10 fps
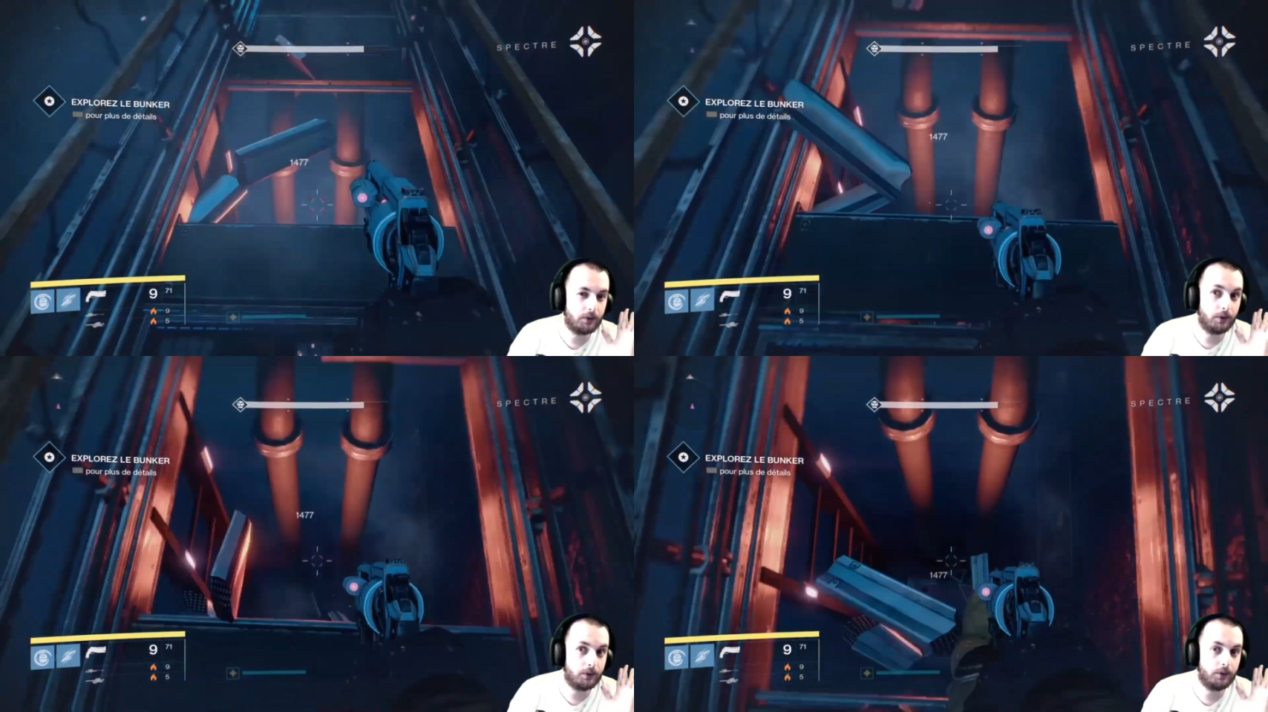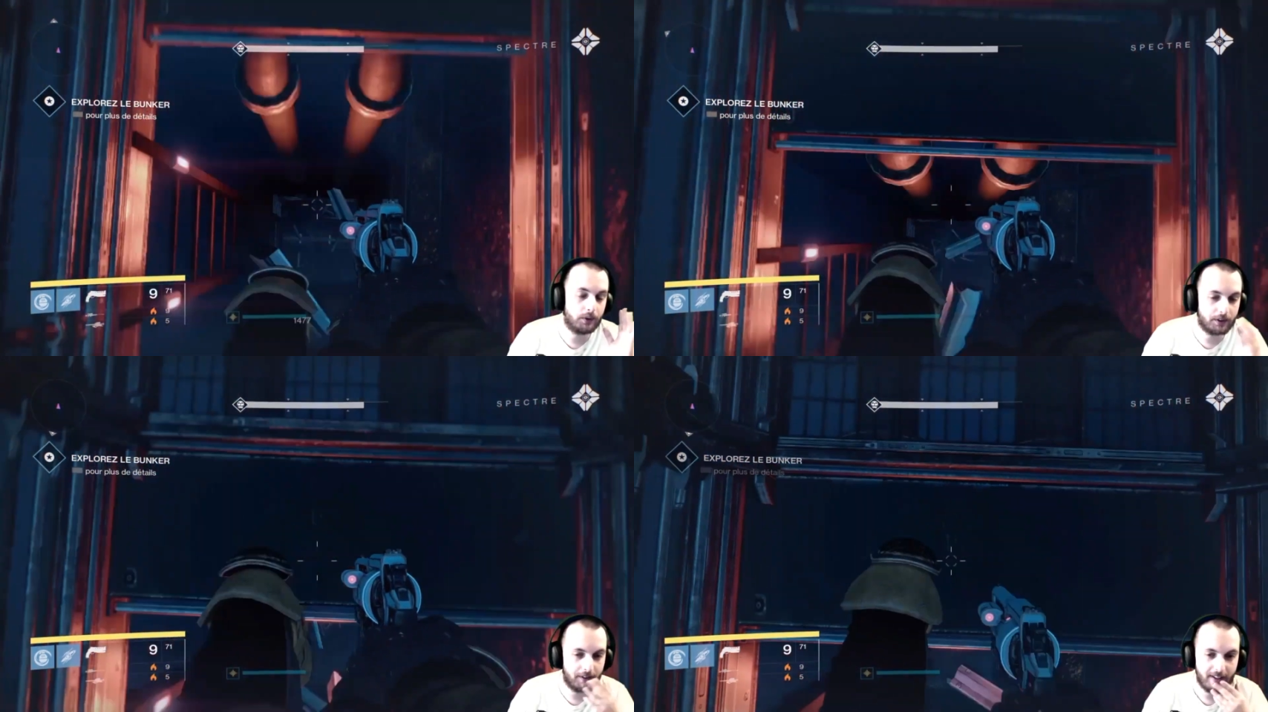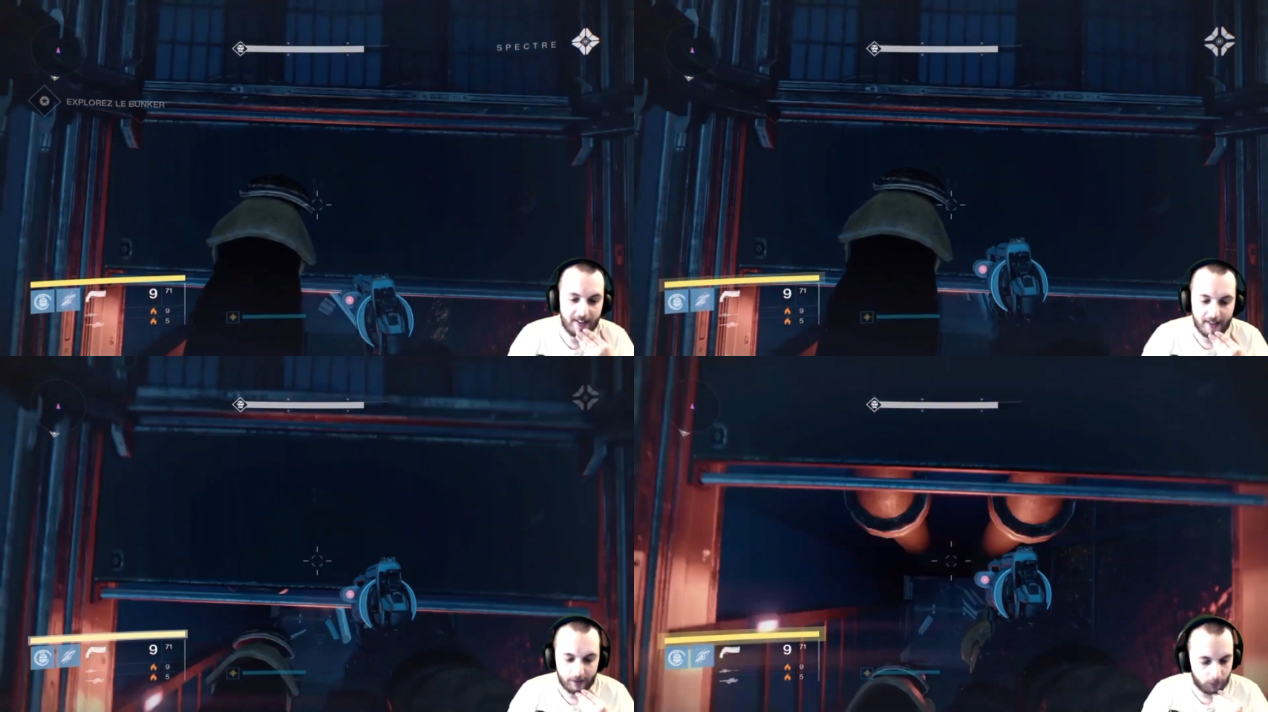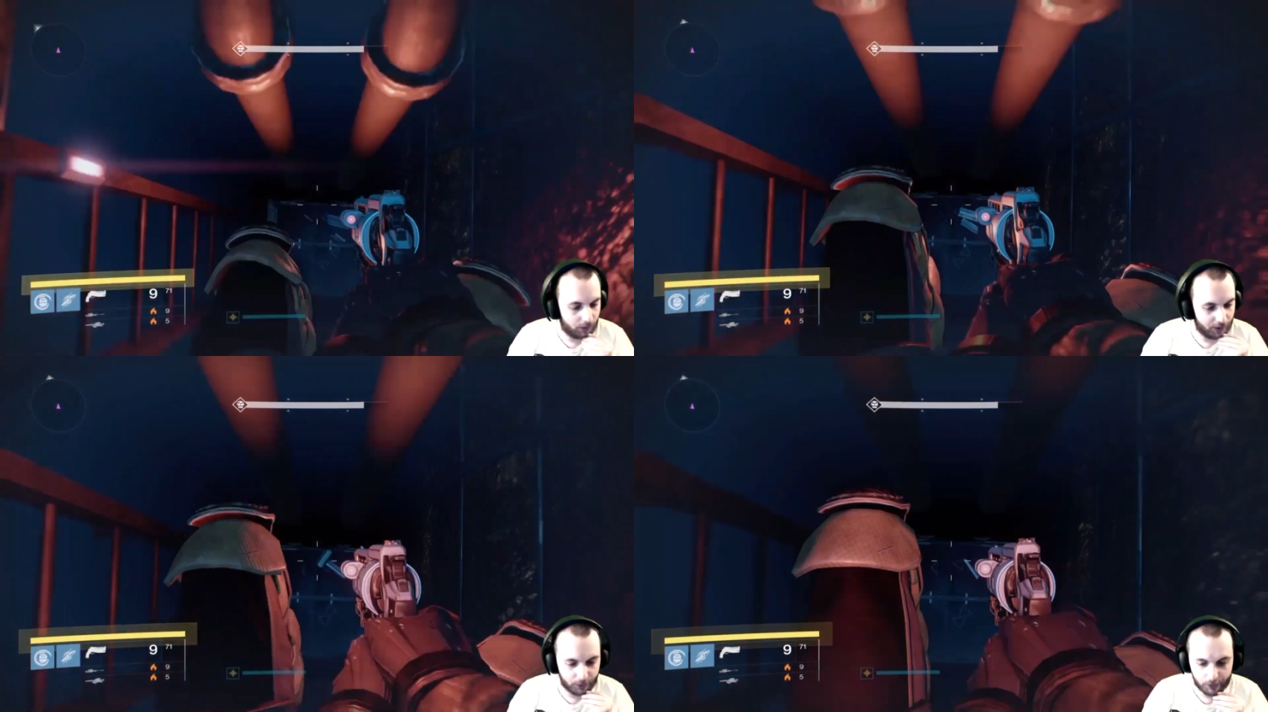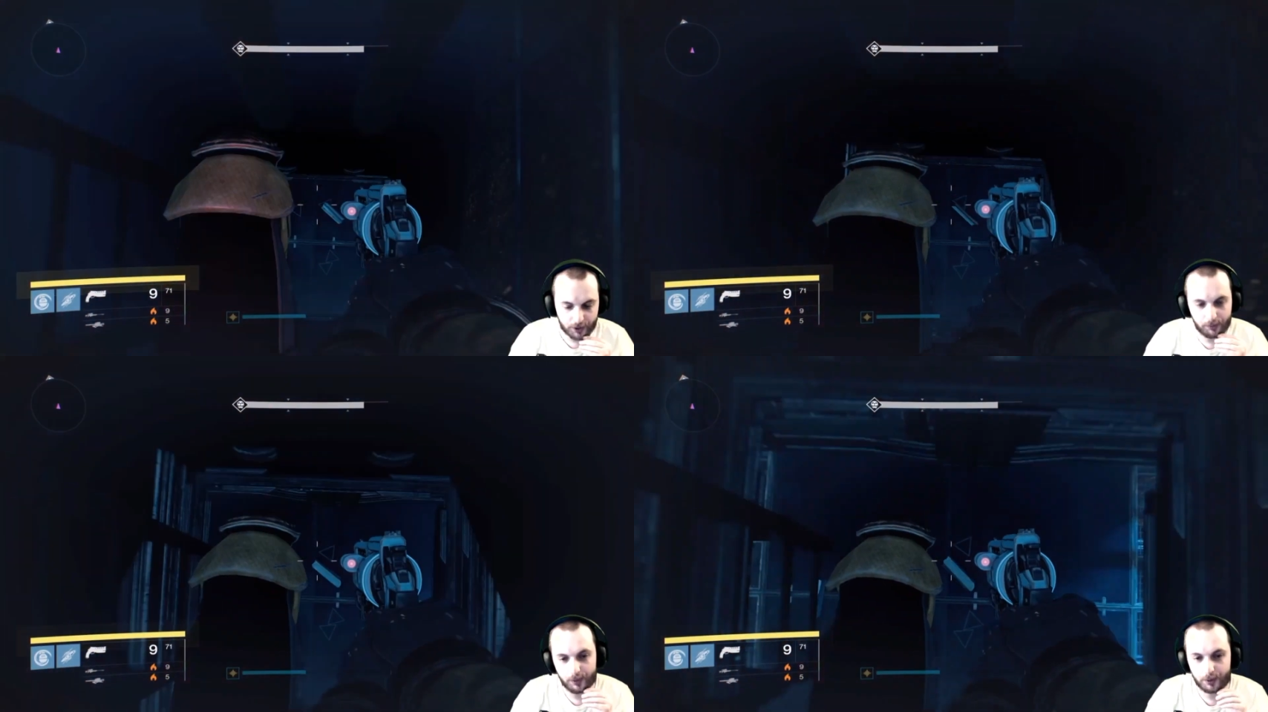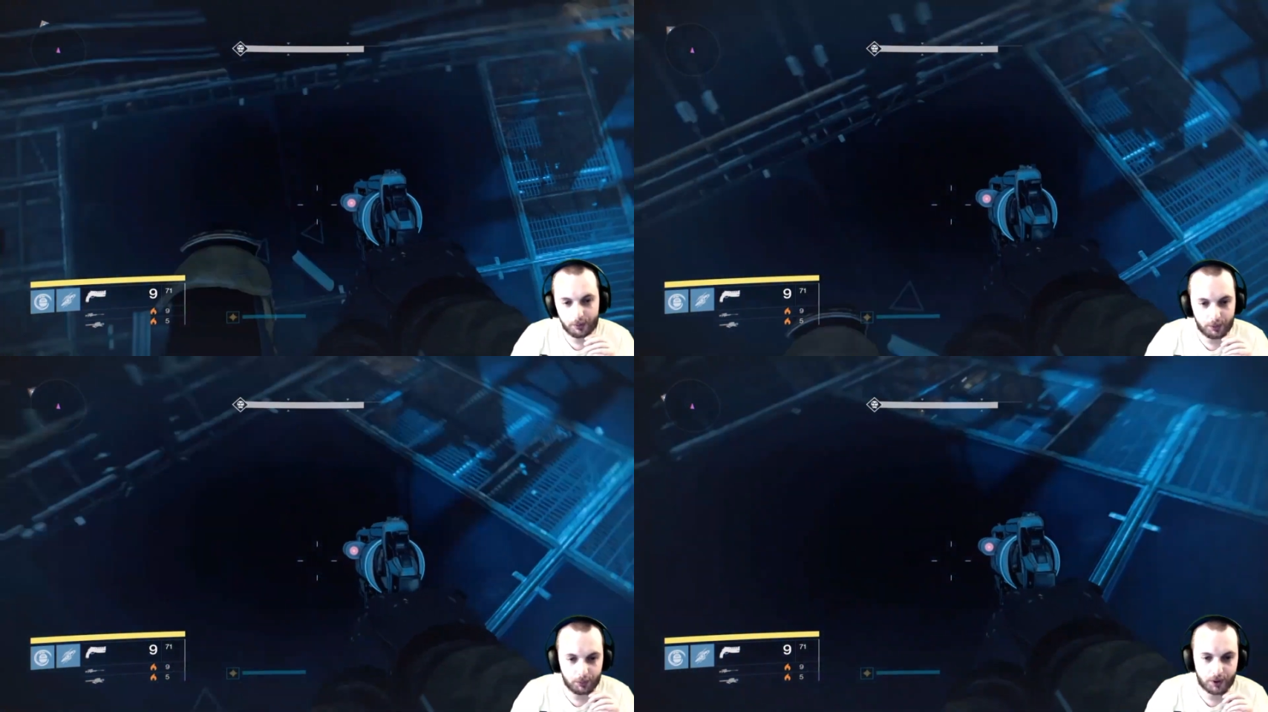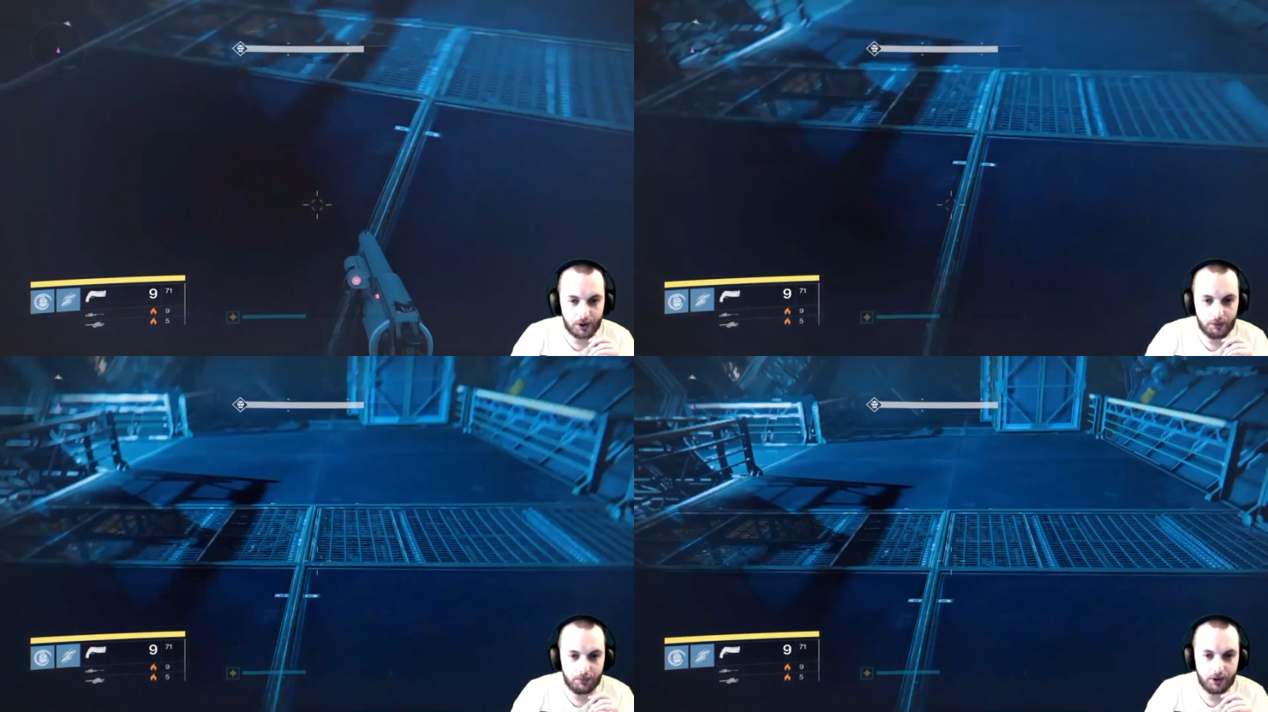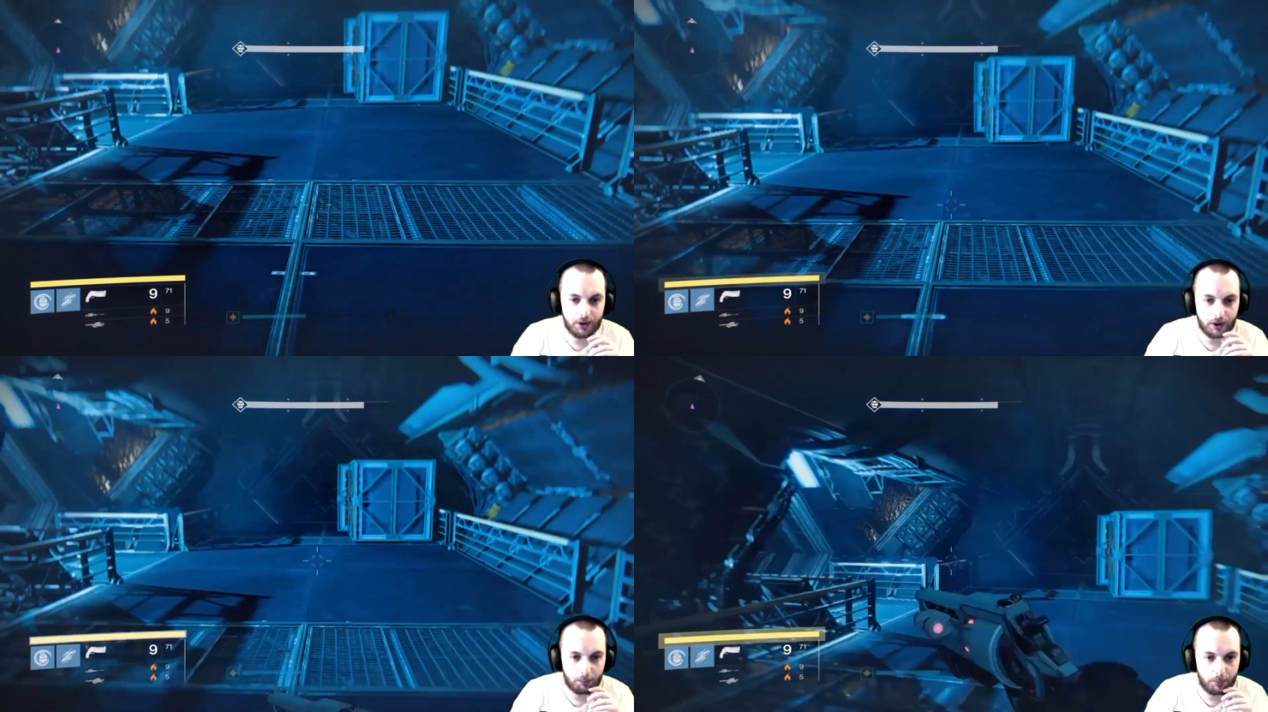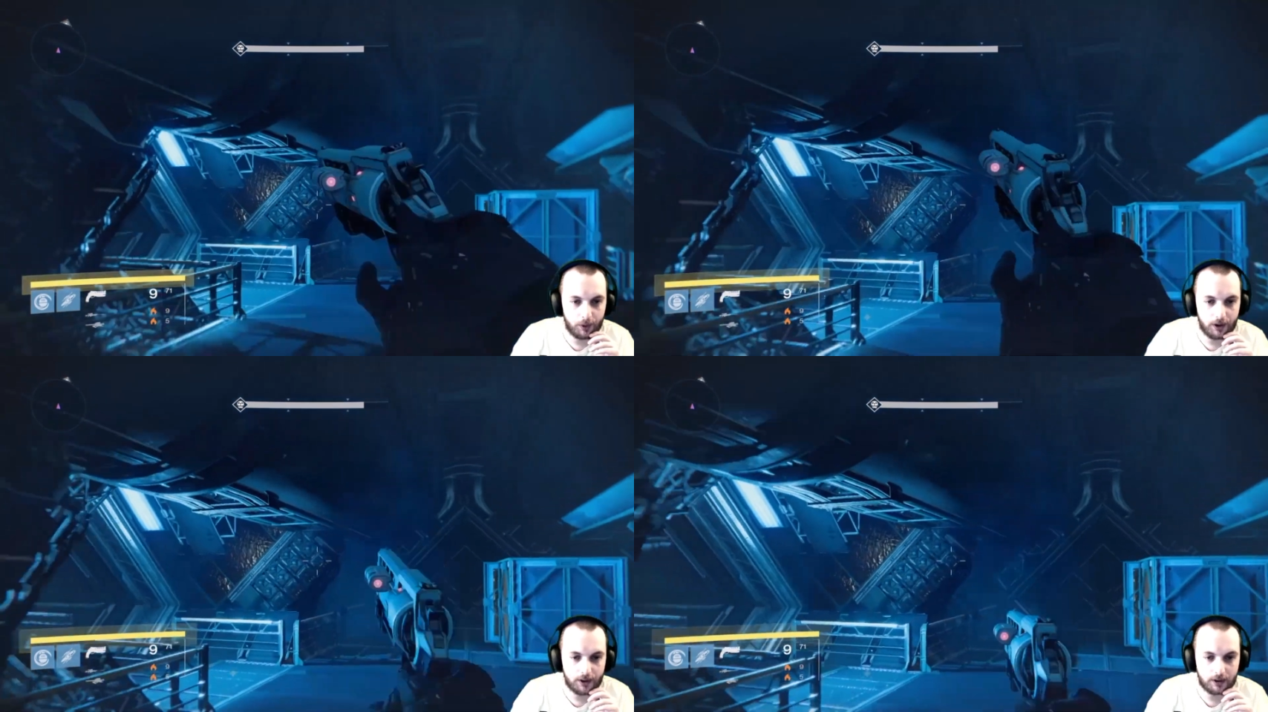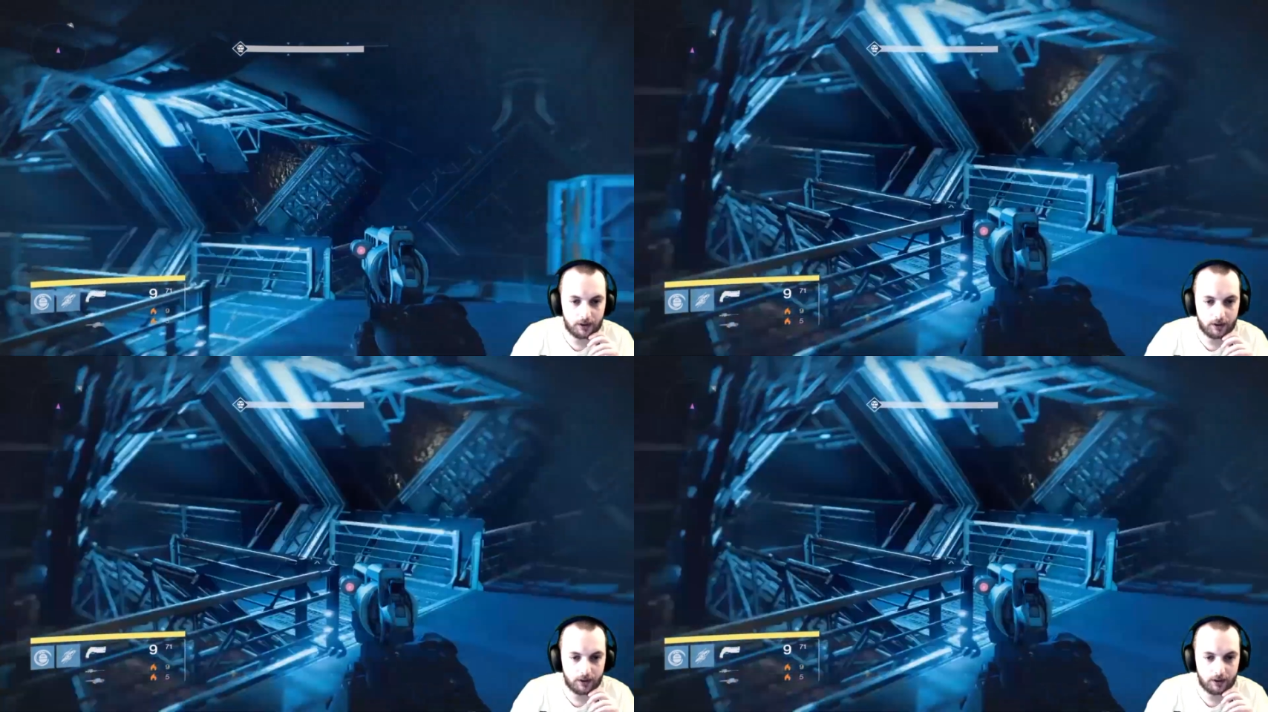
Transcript: donc du coup. Donc là non, je, je mangeais du petit, un peu de lait,